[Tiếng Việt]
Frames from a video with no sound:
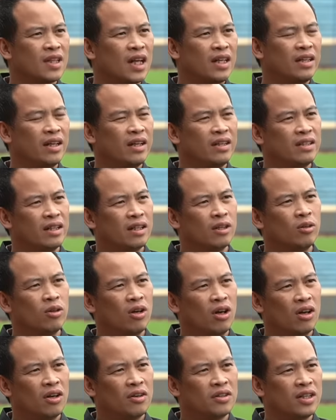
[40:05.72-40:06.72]
Anh thấy trận đấu
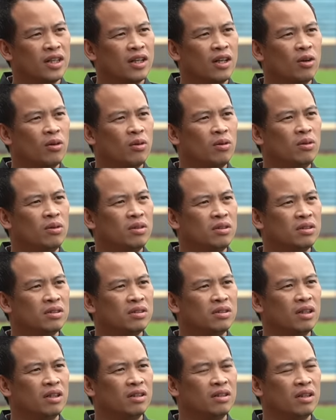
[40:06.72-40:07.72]
đó là trận đấu
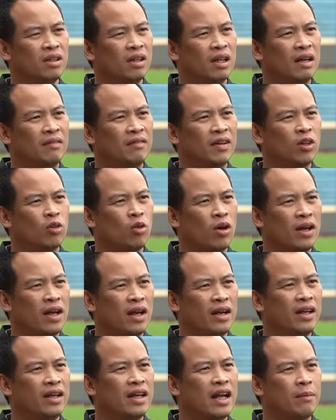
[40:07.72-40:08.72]
dường như là Văn Toàn
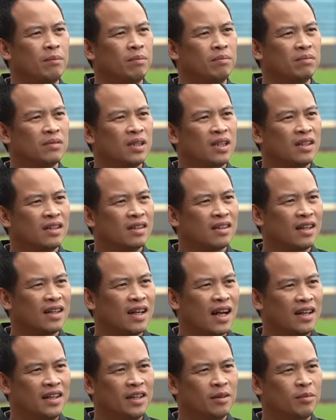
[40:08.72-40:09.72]
đã đền đáp tất
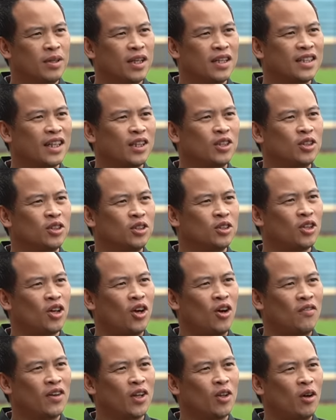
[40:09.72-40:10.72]
cả niềm tin dành
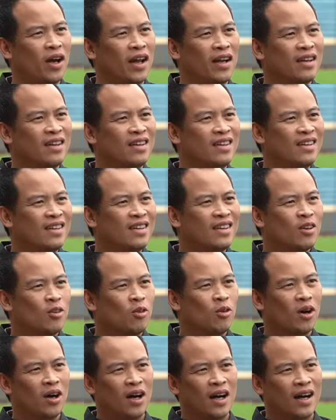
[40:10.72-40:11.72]
cho Văn Toàn
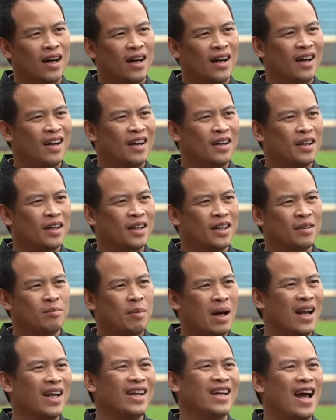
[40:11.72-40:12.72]
của
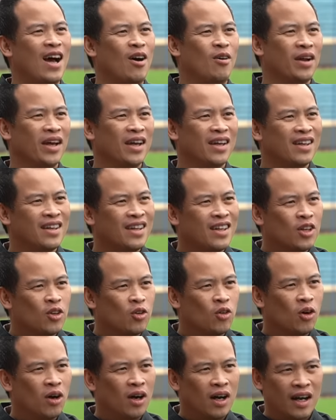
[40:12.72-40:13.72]
ban lãnh đạo này,
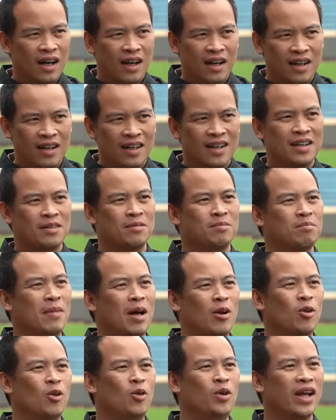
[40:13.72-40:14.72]
của
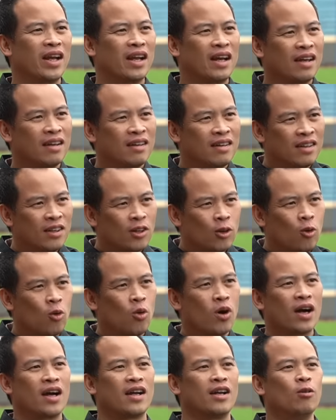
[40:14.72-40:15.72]
ban huấn luyện này,
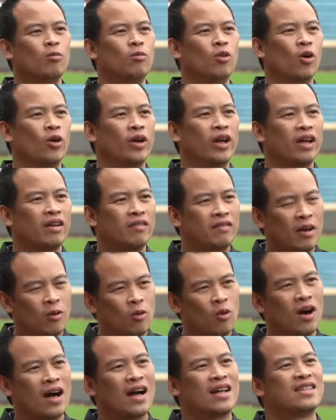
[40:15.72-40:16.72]
của các đồng đội này và
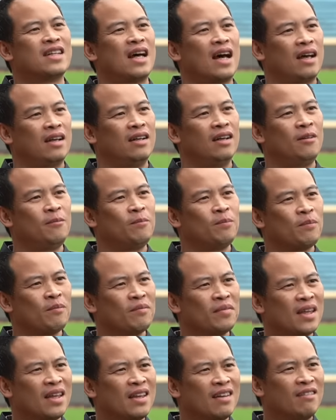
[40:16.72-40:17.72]
của khán giả nữa.
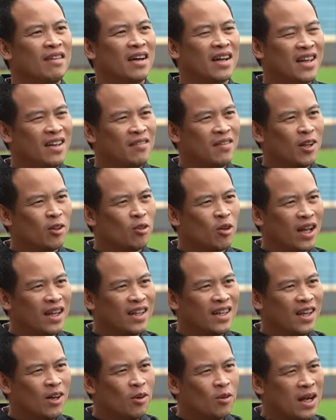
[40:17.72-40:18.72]
Và khi Văn Toàn
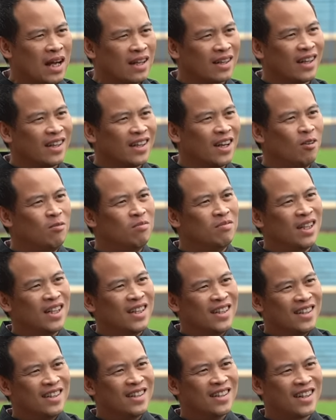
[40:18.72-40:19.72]
thi đấu càng thành công,
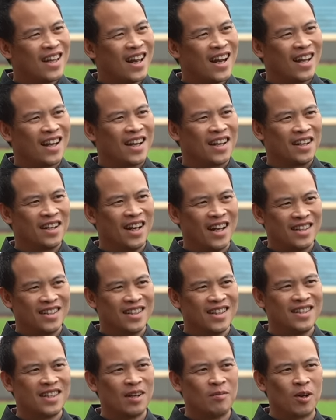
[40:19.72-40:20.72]
người ta lại nảy
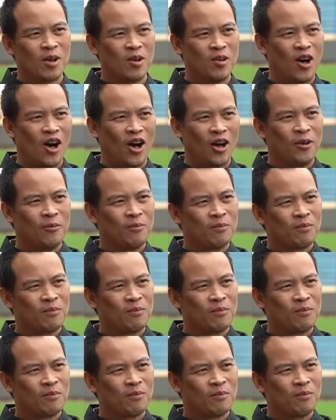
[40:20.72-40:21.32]
sinh ra một câu hỏi: